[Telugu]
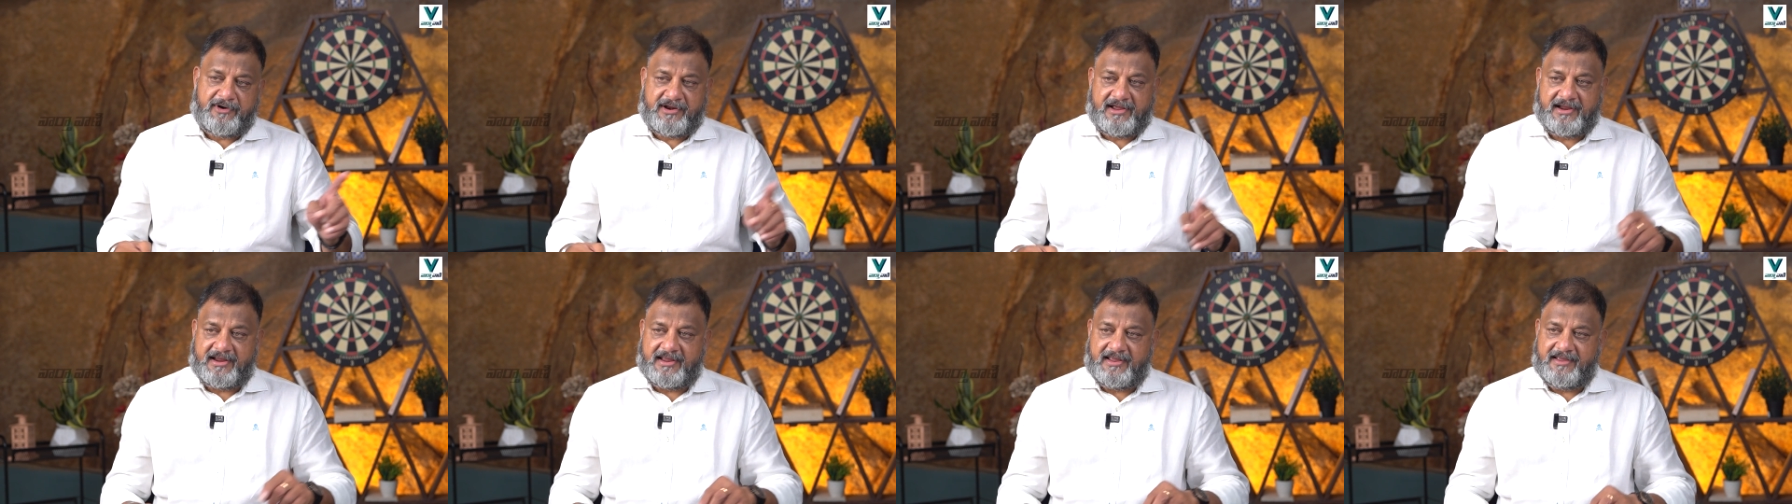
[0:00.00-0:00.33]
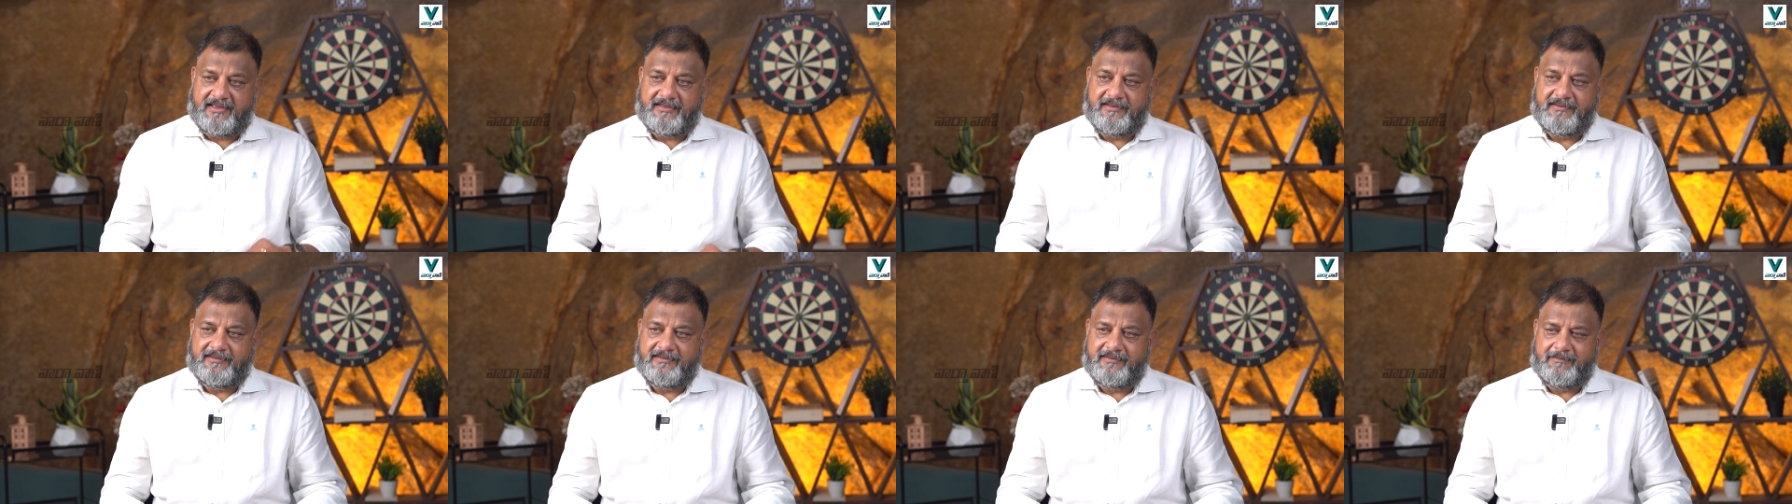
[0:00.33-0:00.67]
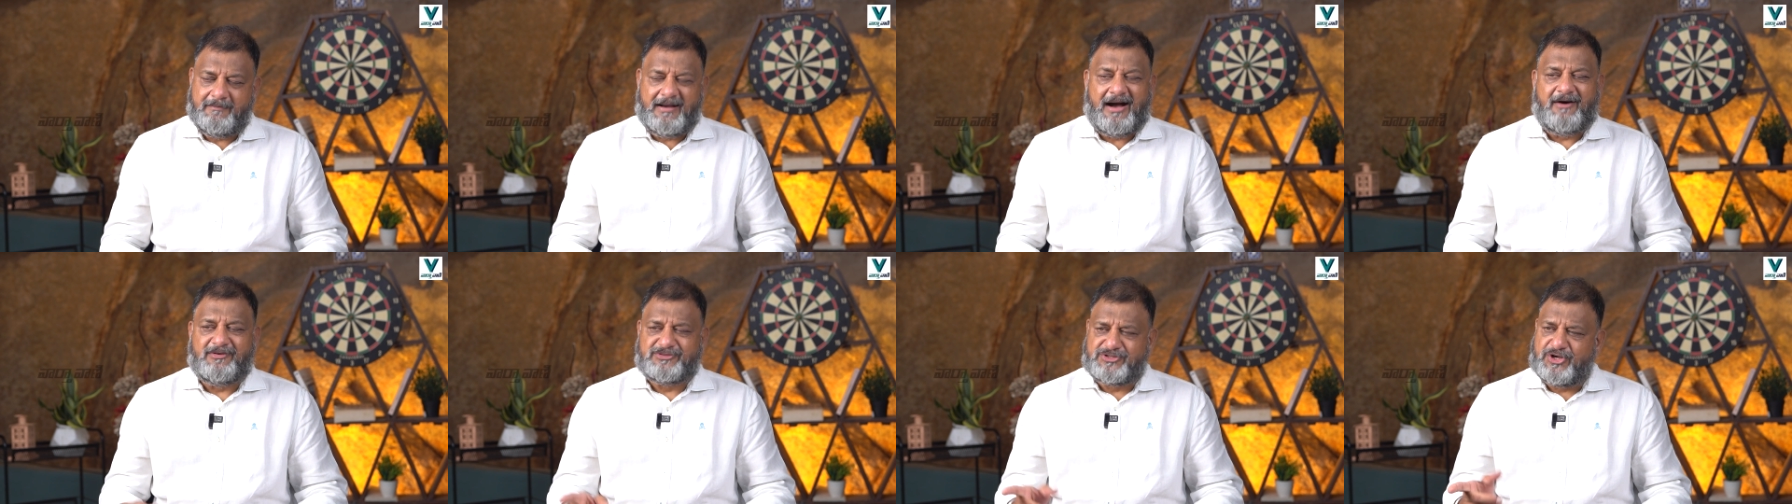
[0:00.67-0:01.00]
పోవడానికి
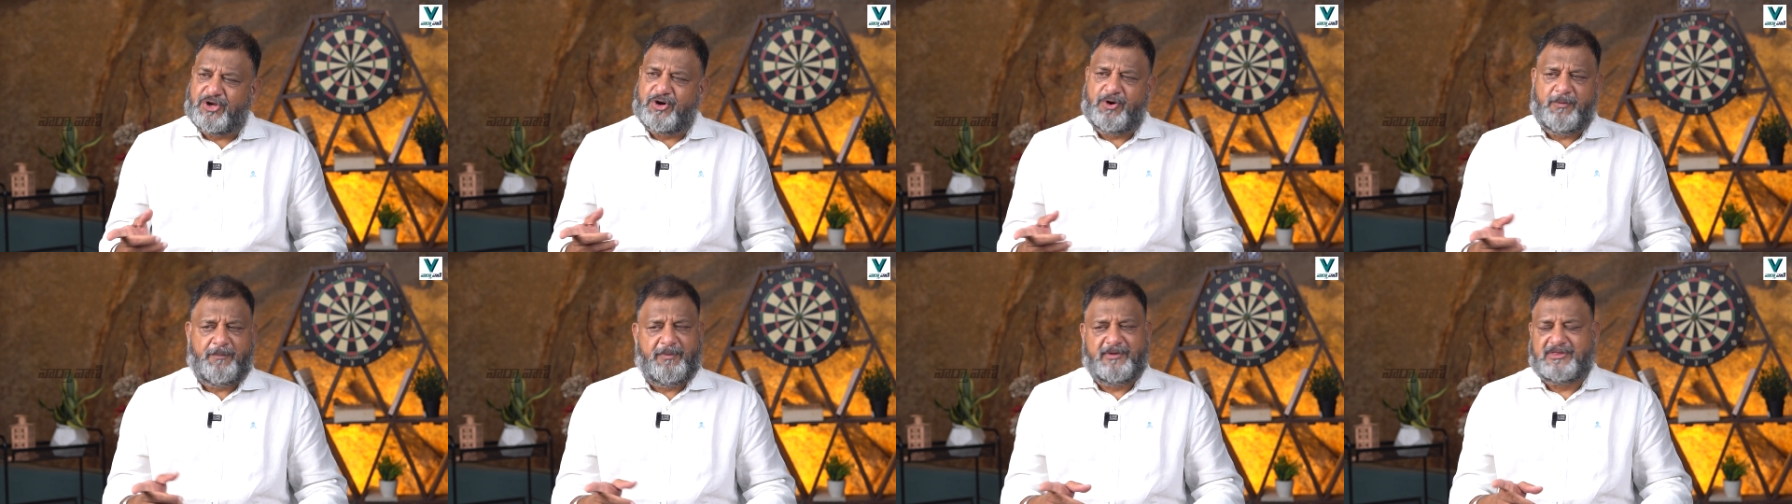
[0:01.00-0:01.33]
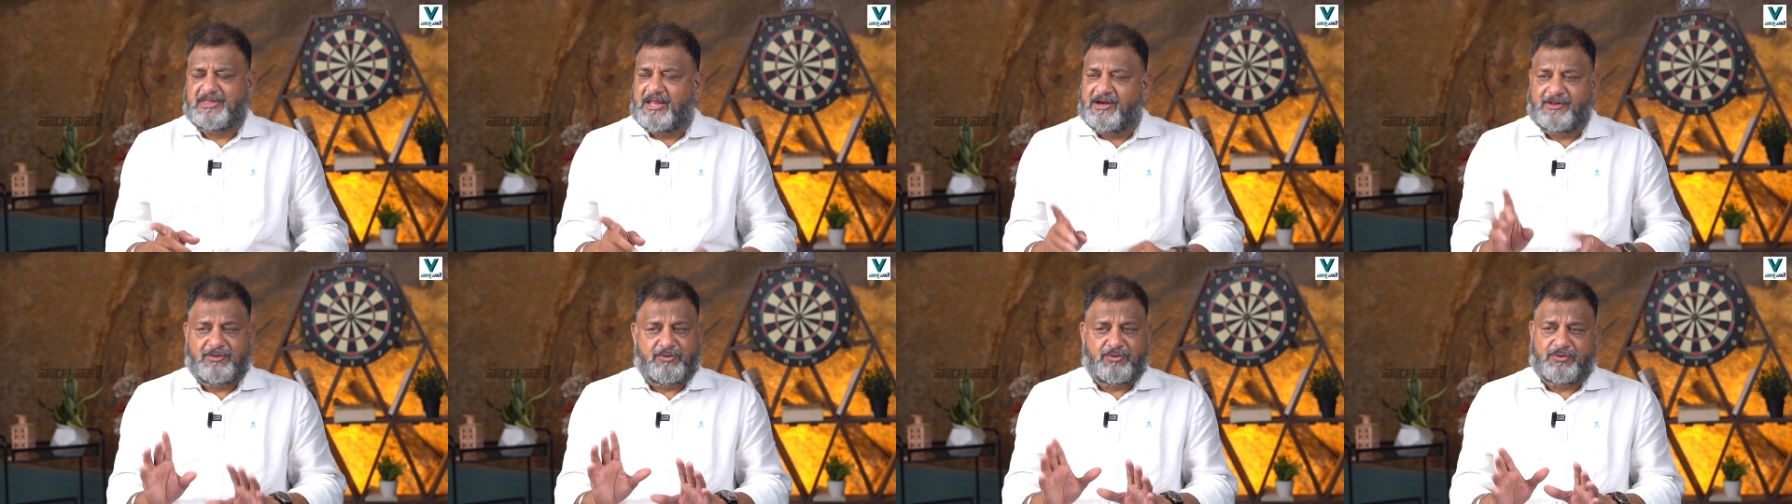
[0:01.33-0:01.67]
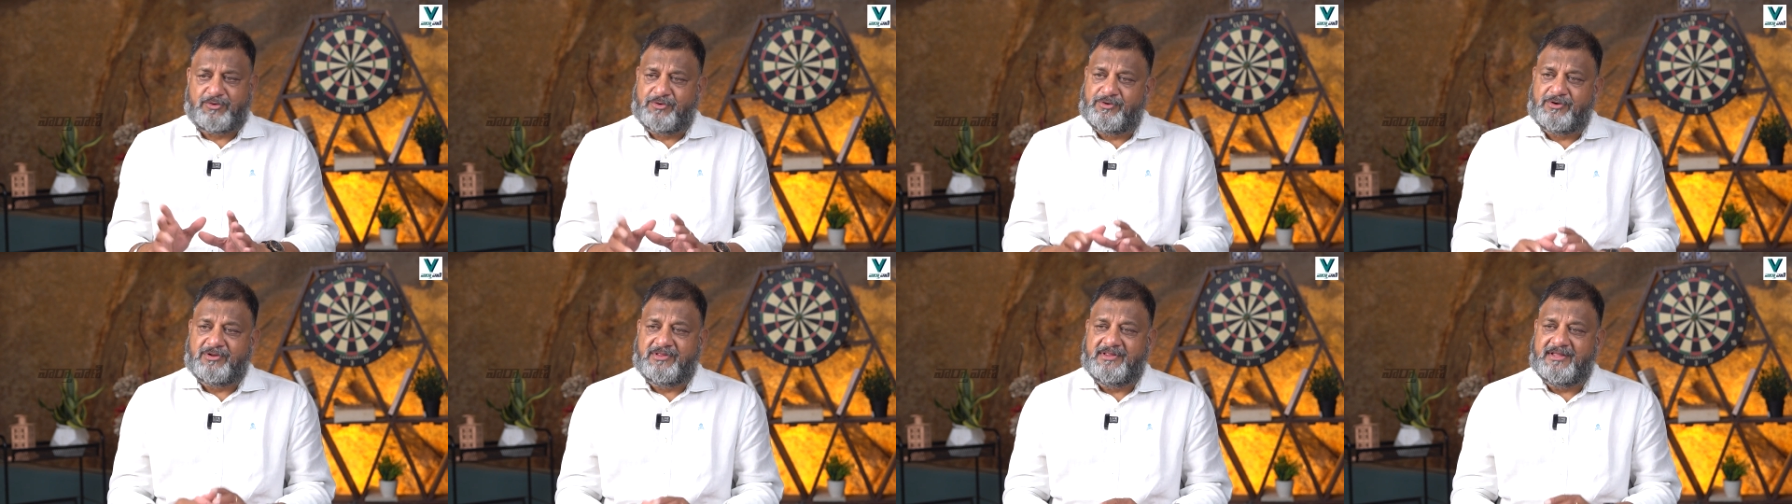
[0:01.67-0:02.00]
భావసారూప్యత అన్నది
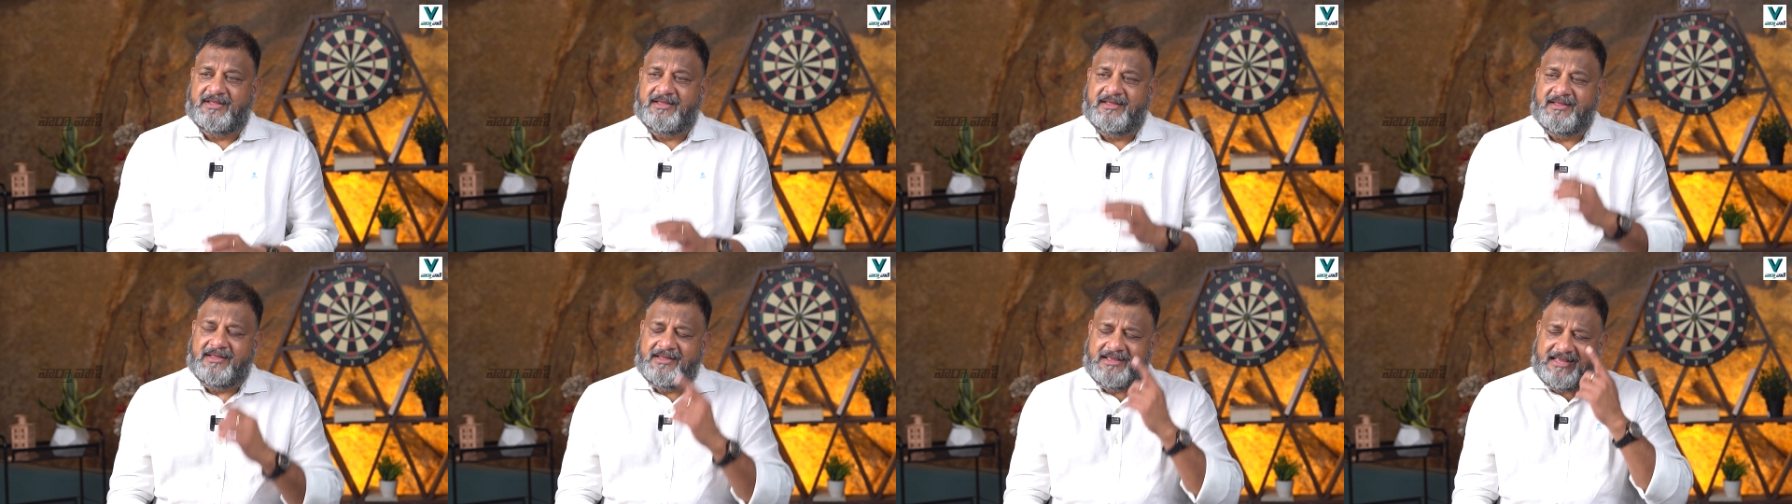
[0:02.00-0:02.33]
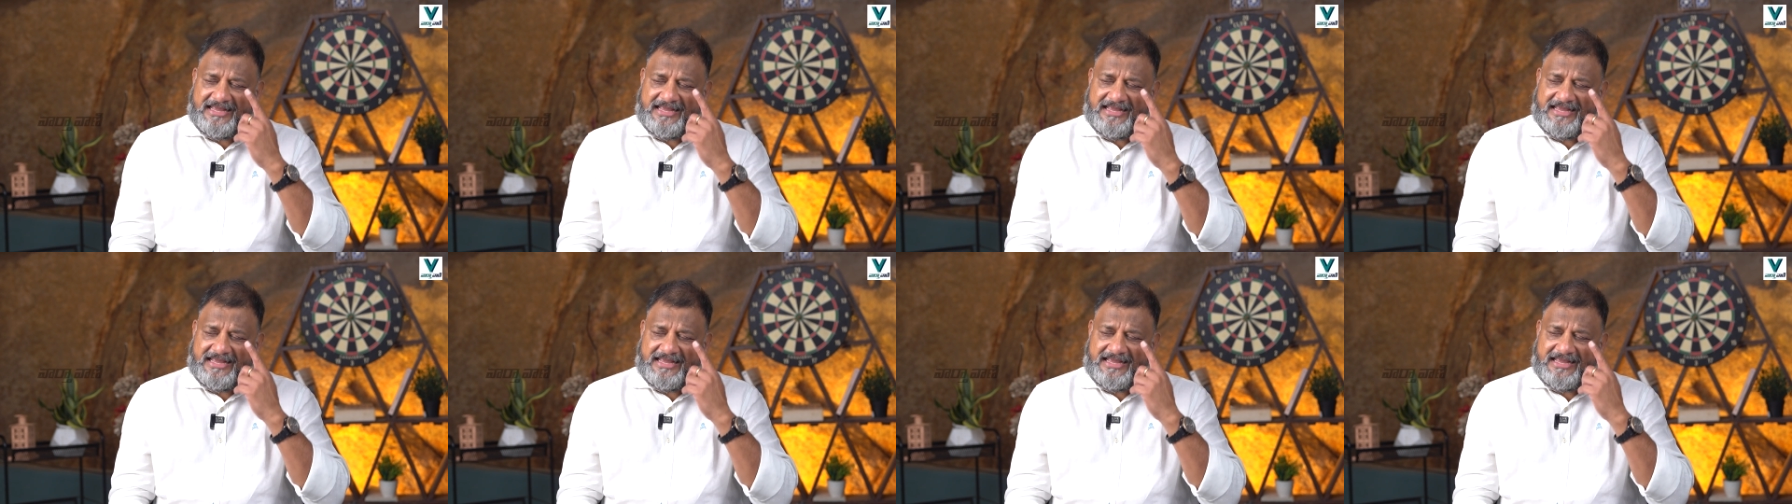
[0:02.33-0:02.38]
ఒకటి ఉంటుంది